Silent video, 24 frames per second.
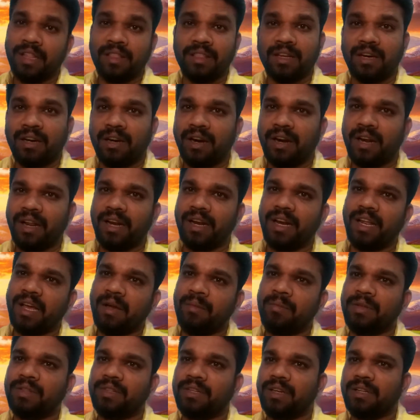எத்தனை நாளாக என்னை
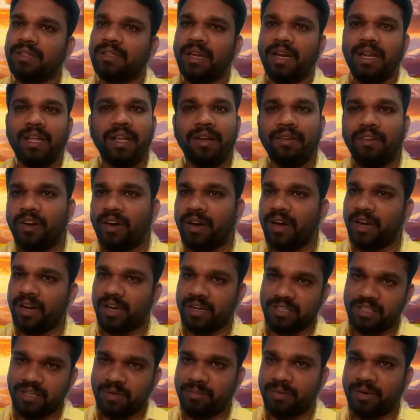ஏமாத்தினான்னு தெரியல எவ்வளோ நான்
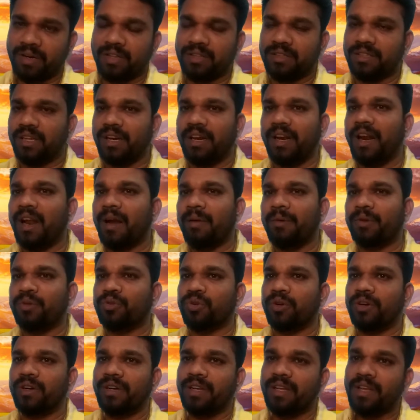நஷ்டப்பட்டேன்னு தெரியல அப்படின்னு
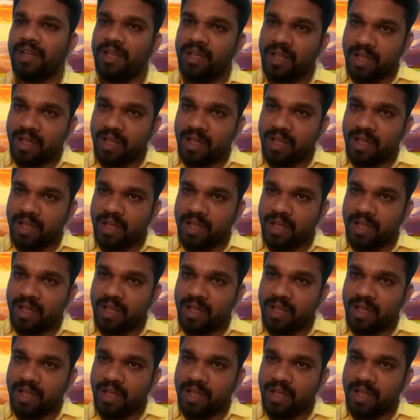சொல்லிட்டு